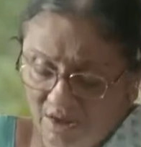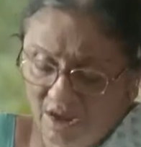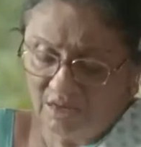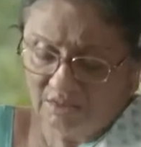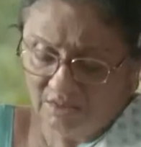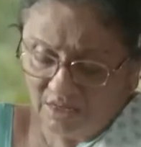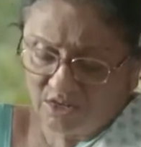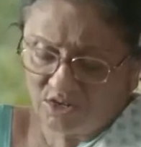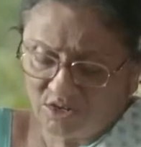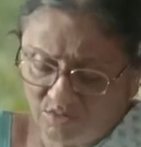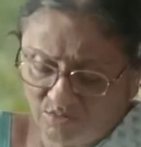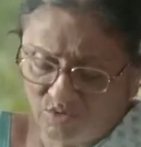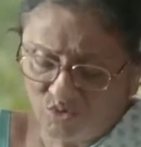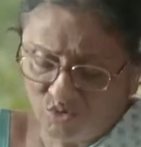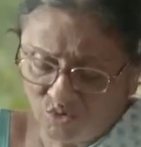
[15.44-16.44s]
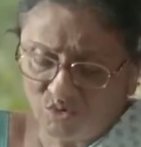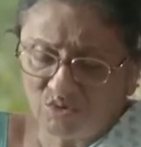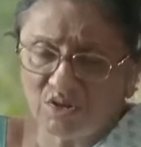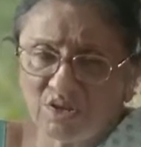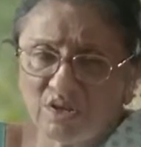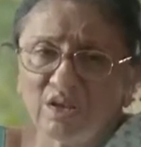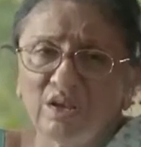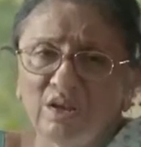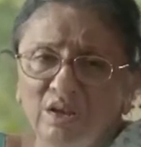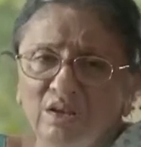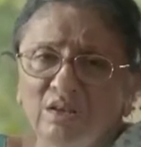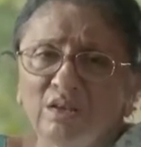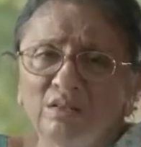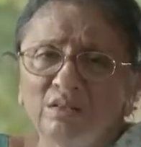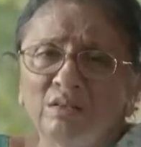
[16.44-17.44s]
याददाश्त कमज़ोर हो गई है
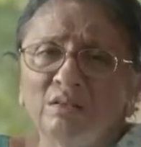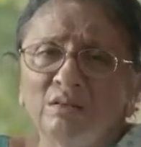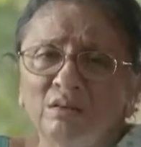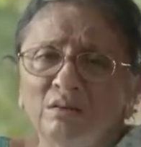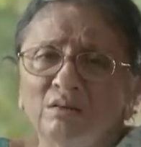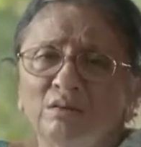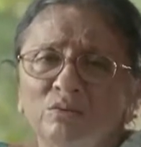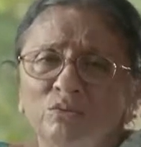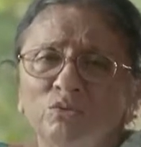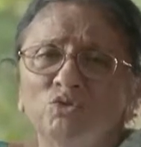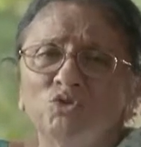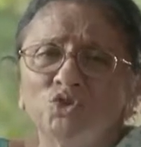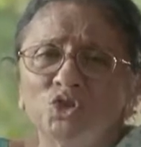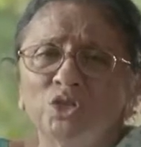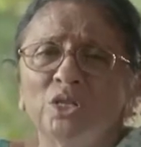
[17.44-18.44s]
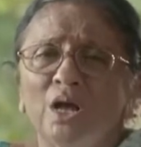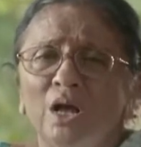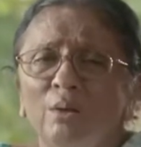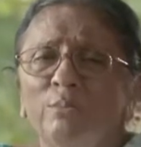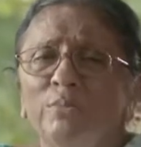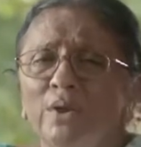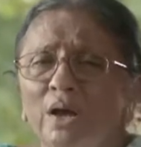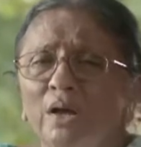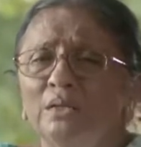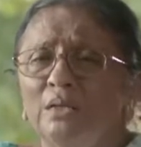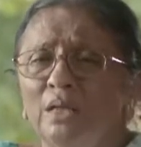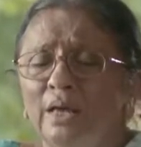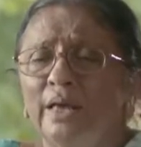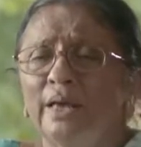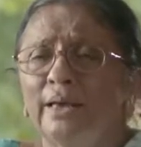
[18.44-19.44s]
लेकिन कुछ नाम
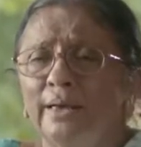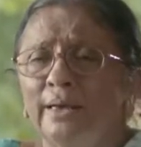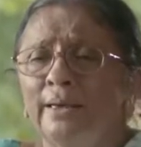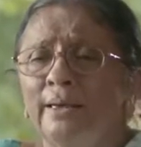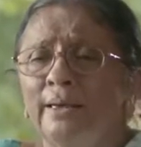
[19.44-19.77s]
याद है